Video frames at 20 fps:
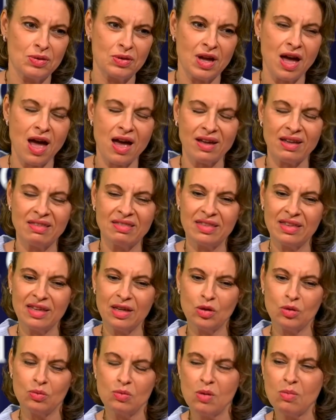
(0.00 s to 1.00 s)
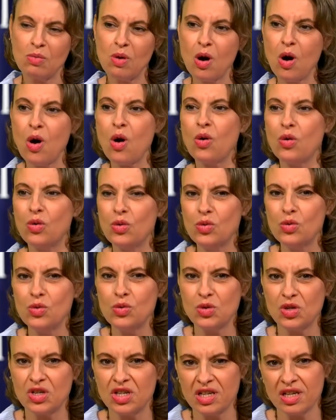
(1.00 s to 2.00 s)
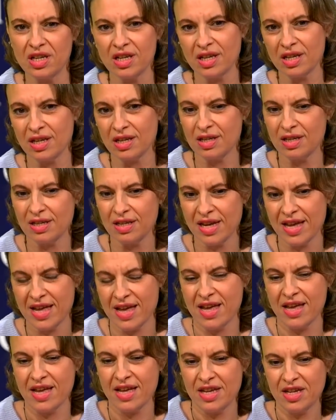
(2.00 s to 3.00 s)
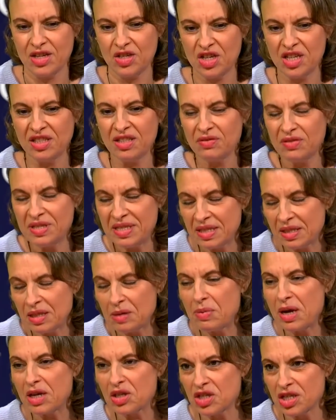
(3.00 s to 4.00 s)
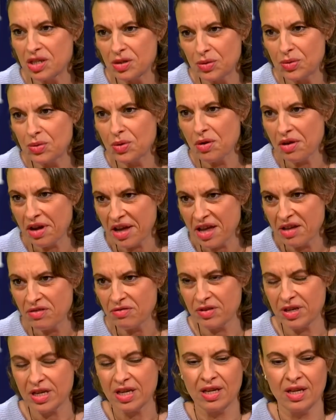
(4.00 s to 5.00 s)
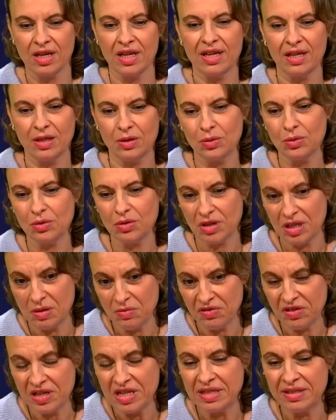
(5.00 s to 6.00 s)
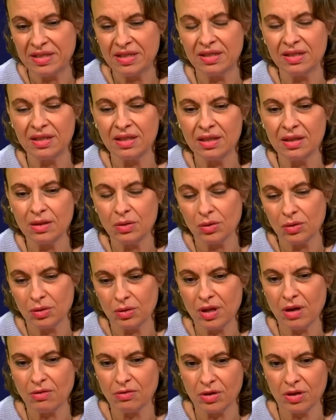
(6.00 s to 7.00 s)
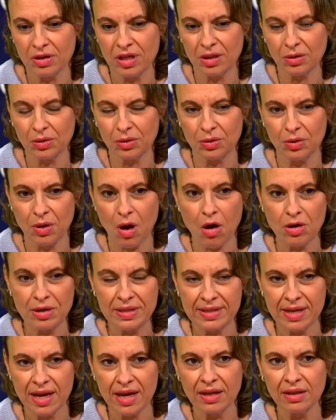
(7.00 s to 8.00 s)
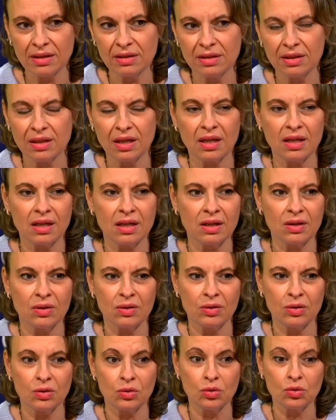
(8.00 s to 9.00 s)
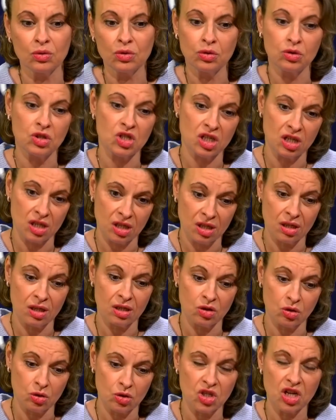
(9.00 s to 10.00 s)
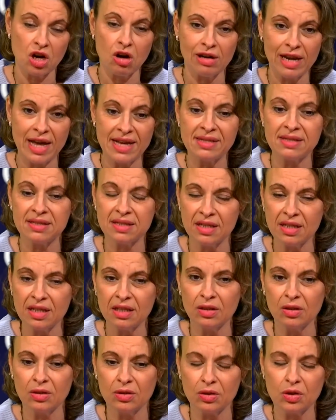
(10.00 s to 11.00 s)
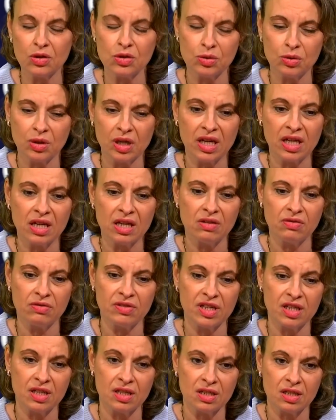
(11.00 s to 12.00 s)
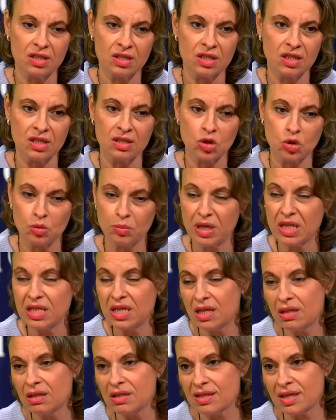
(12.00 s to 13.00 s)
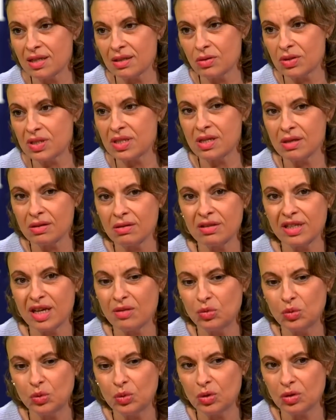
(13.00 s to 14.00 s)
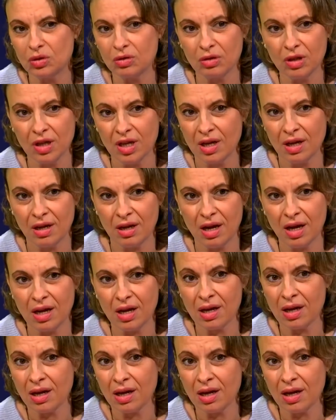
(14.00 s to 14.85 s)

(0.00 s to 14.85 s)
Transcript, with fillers: arrêté au moment où j'ai été visité par Jésus en rêve donc qui me félicitait d'être enceinte et euh, donc que j'ai que j'ai enlacé dans, ce rêve et, je baignais dans un océan d'amour euh,